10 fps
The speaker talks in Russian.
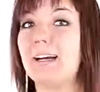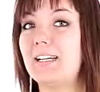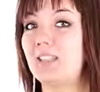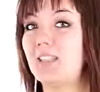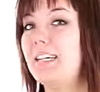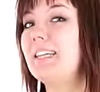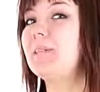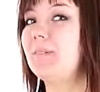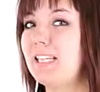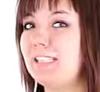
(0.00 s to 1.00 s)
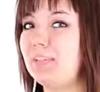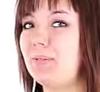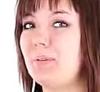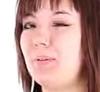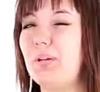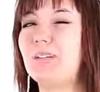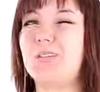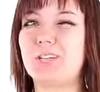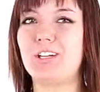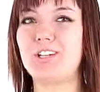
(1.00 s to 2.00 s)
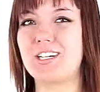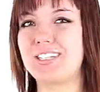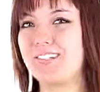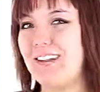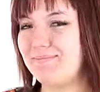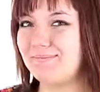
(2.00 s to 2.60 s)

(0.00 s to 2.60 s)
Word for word: Пока, друзья, смотрите купи ребенку. т.в.